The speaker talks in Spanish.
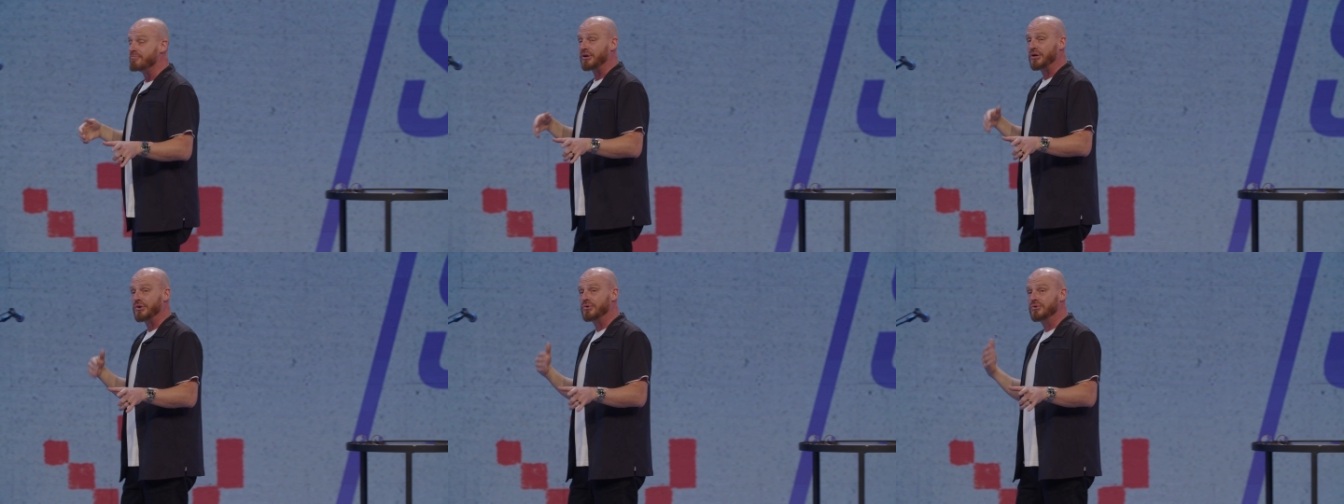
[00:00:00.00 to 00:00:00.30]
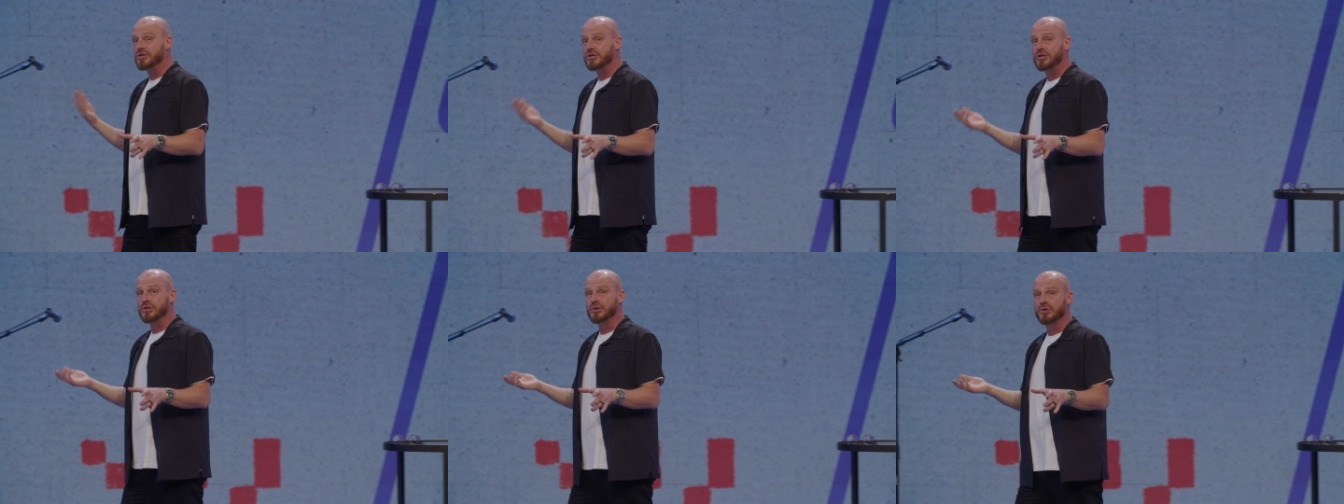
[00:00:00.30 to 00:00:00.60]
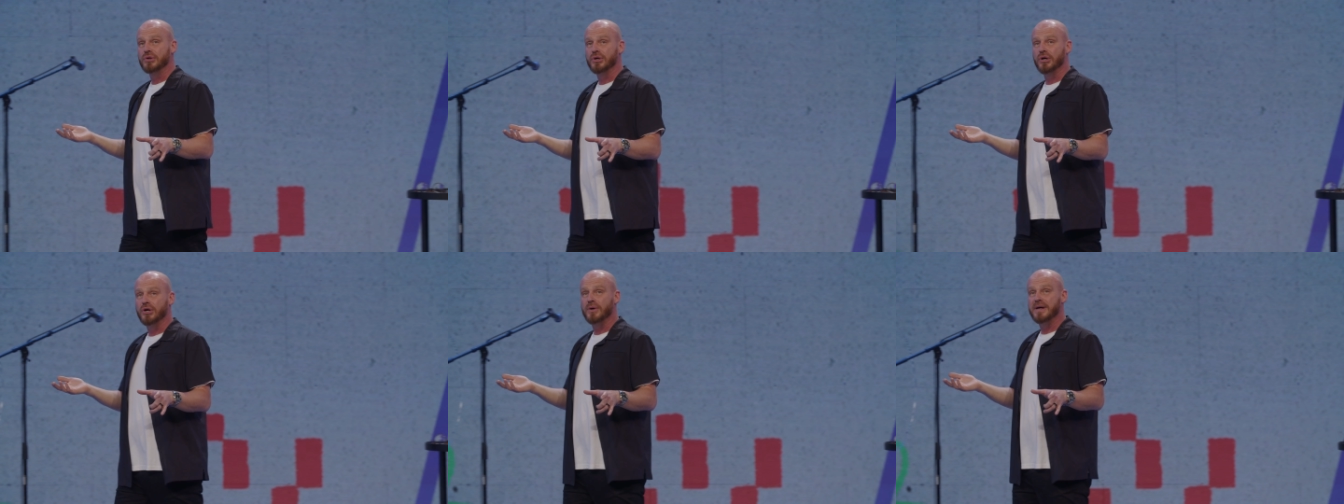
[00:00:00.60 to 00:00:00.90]
pero un
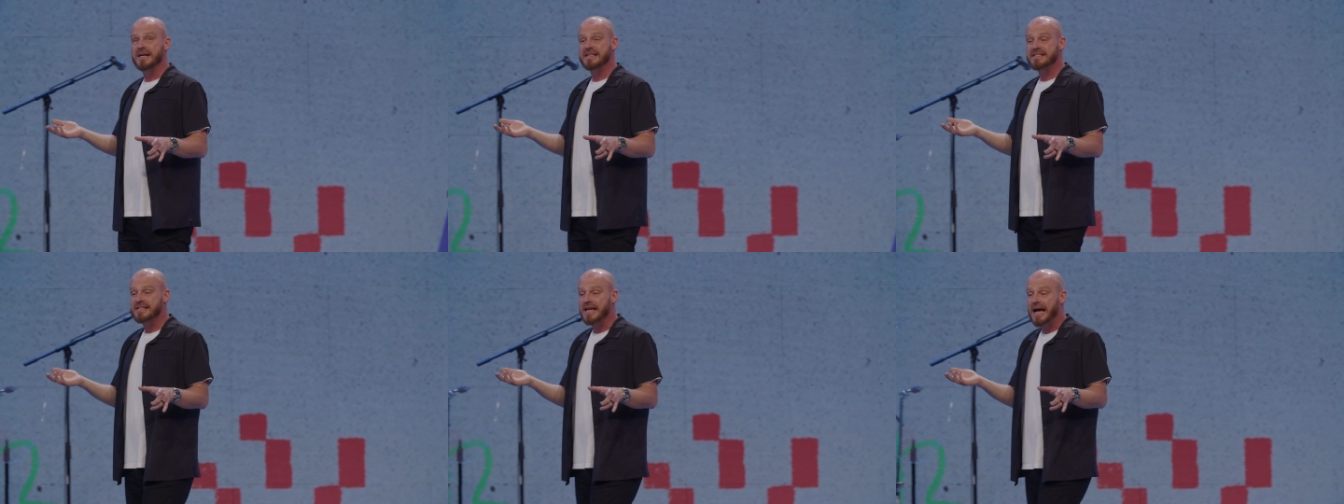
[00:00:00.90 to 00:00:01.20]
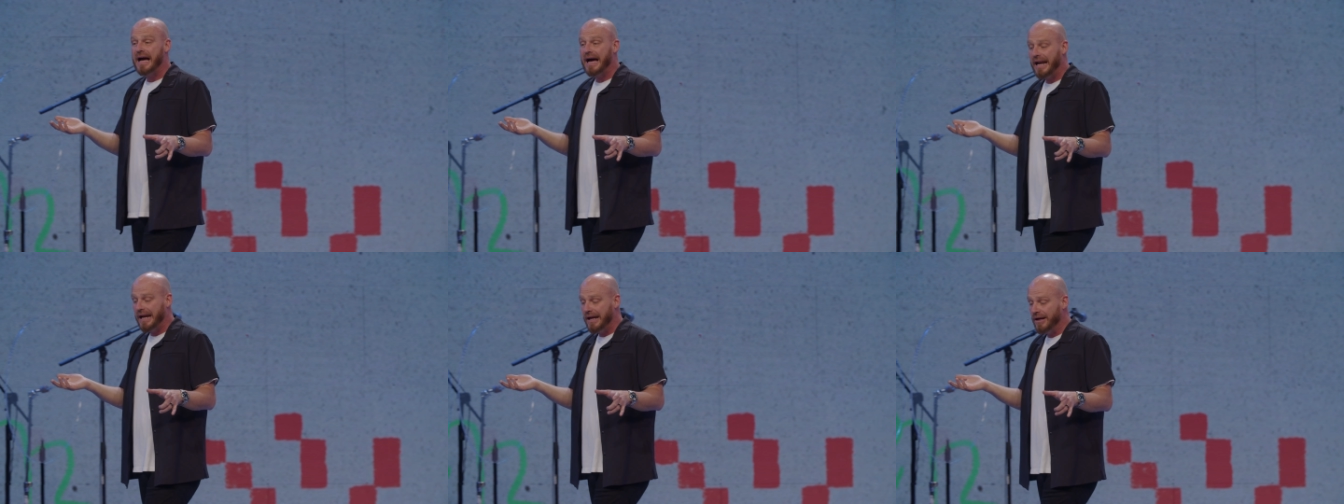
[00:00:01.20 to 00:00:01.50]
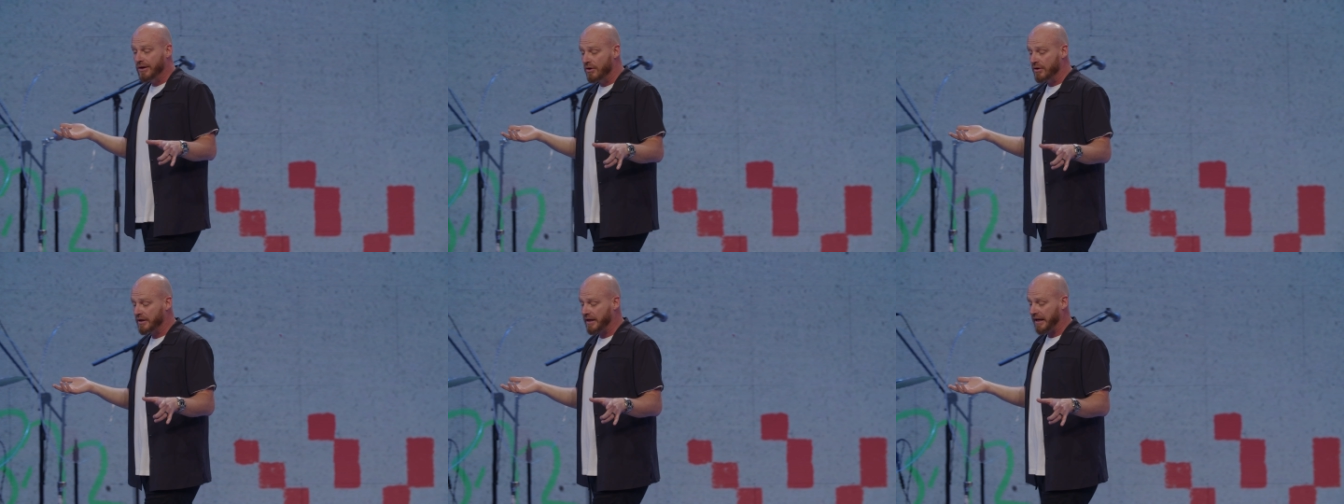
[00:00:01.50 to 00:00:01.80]
yugo es
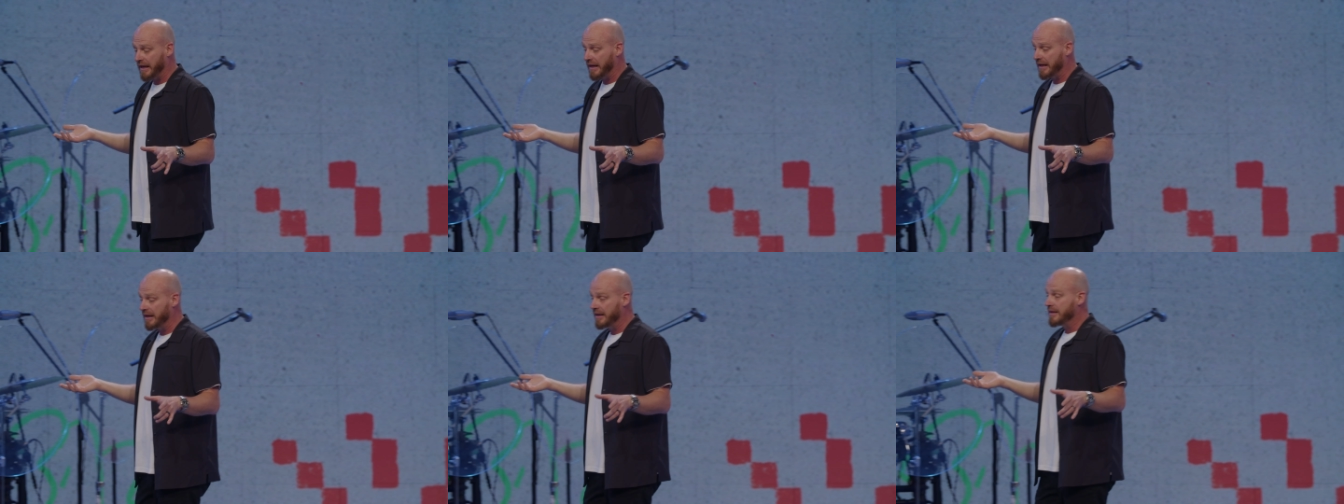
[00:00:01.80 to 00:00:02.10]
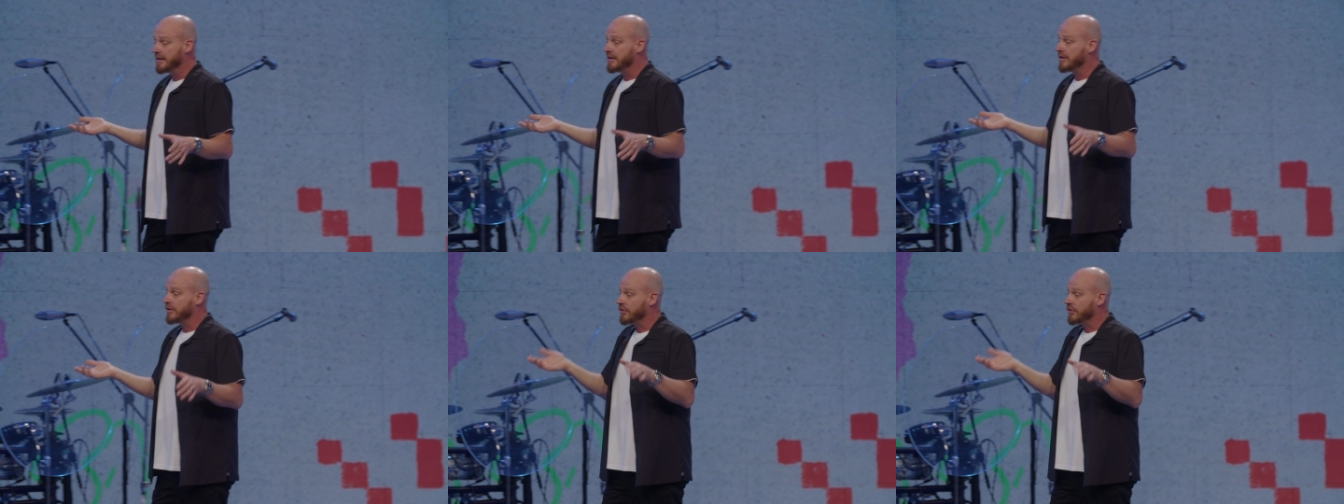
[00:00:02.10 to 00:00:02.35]
algo que